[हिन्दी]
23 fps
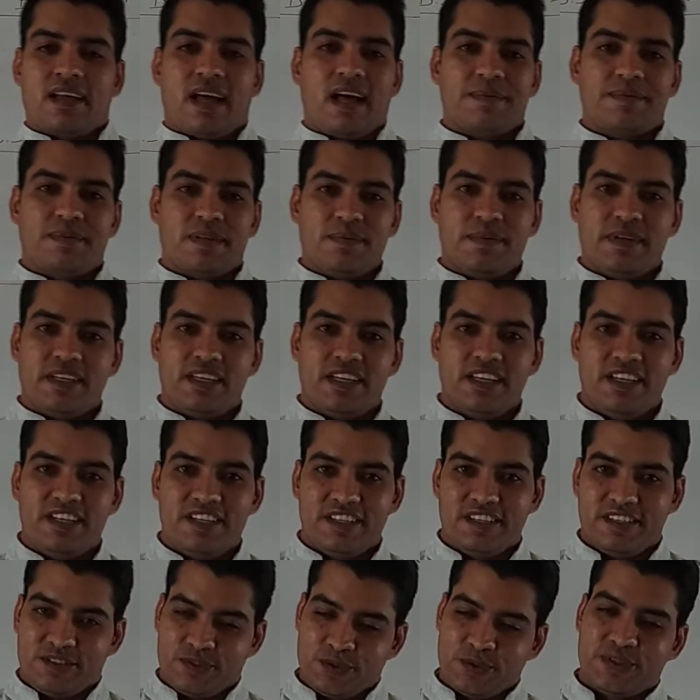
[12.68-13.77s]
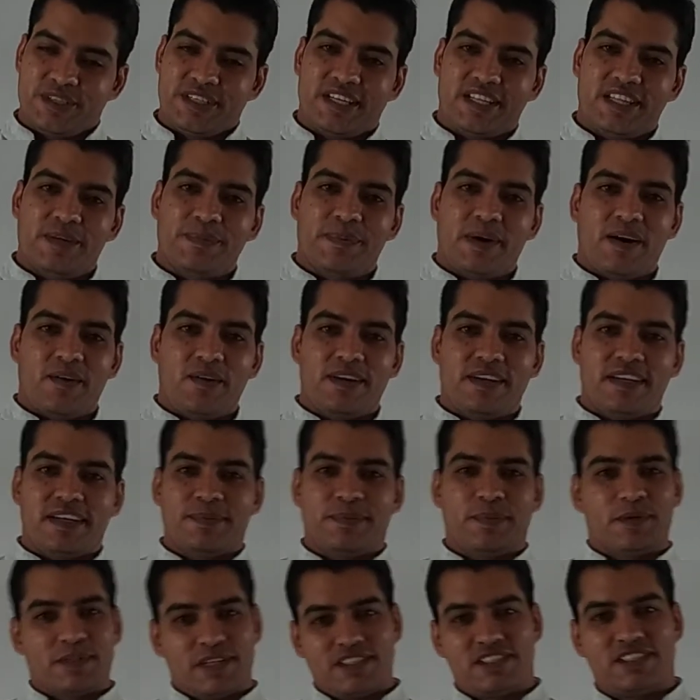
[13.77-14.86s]
आप सभी की छुट्टियां दीपावली की
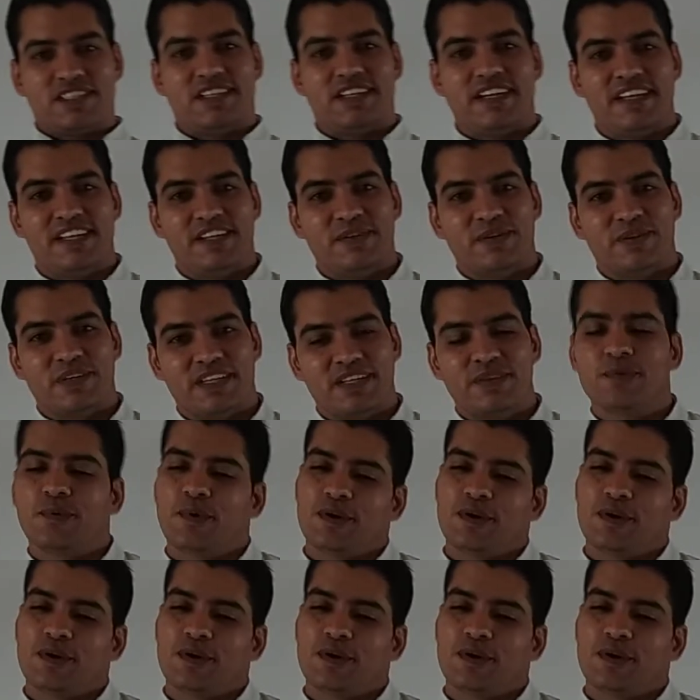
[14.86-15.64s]
बहुत अच्छी रही होगी